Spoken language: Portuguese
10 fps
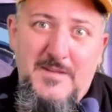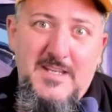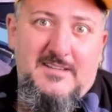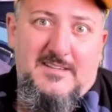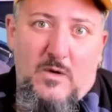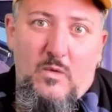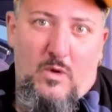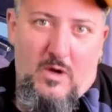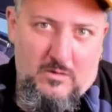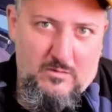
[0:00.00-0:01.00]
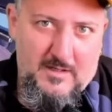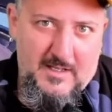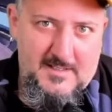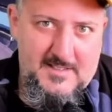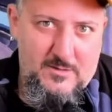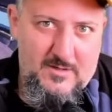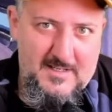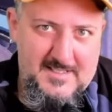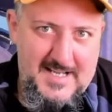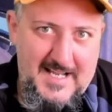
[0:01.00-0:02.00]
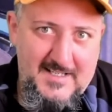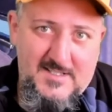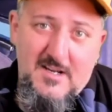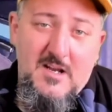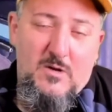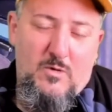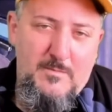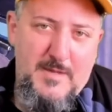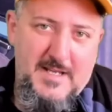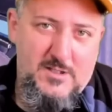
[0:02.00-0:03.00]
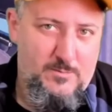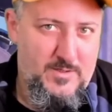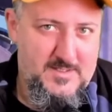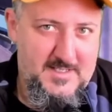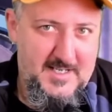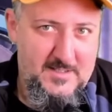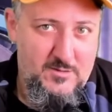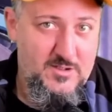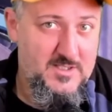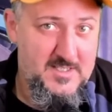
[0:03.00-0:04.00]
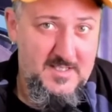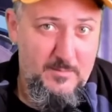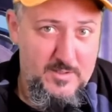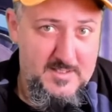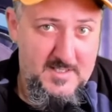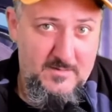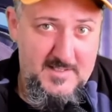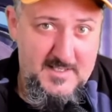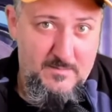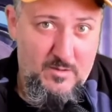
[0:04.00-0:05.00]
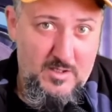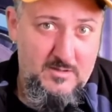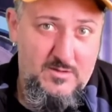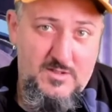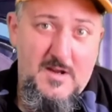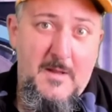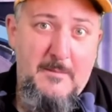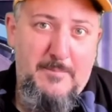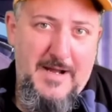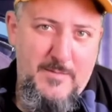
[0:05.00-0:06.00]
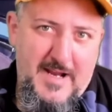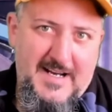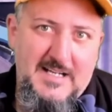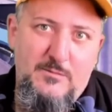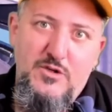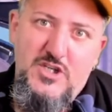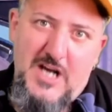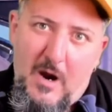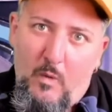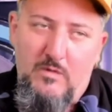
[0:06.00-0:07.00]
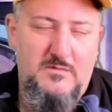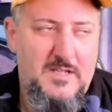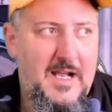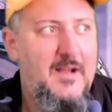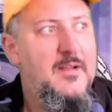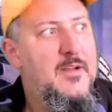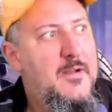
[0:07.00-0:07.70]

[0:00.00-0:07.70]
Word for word: e tão logo elas sejam lançadas, começa o processo de distribuição dessas motos para o mercado mundial, tá?